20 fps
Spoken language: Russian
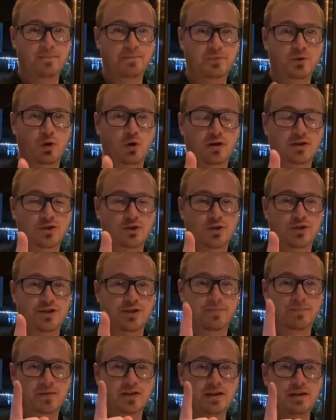город Сочи,
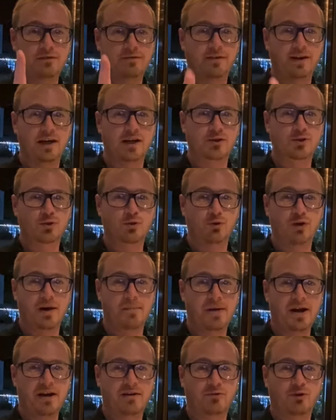и Феликсу
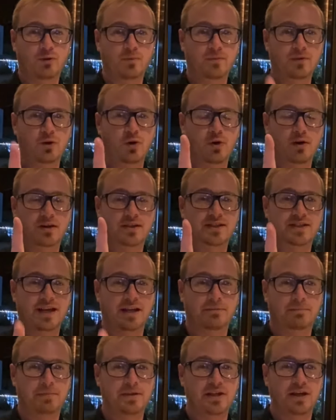Улямаеву, город
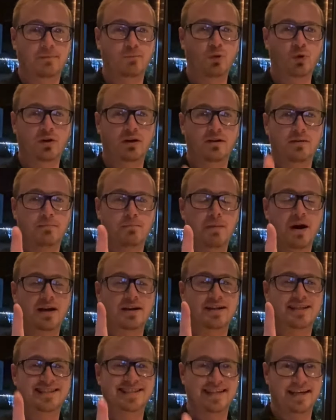Санкт-Петербург, бар
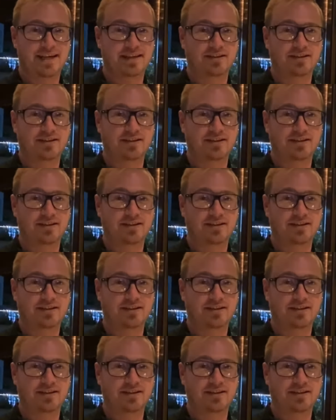Сейнт.